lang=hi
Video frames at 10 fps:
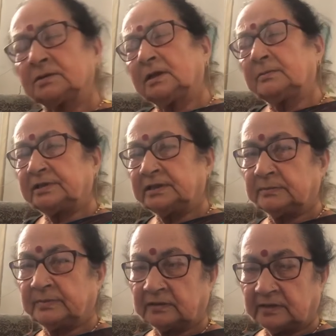सब
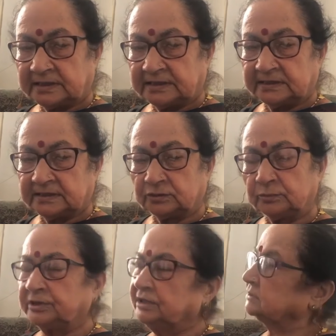ठीक भगवान की दया
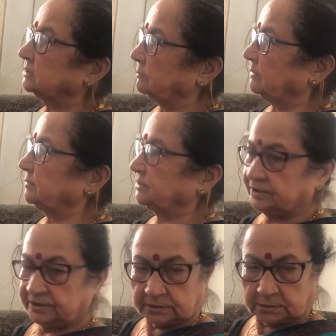तुम ठीक था हाँ, मैं भी
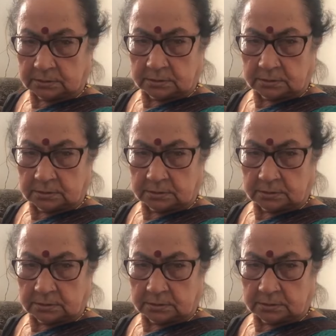ठीक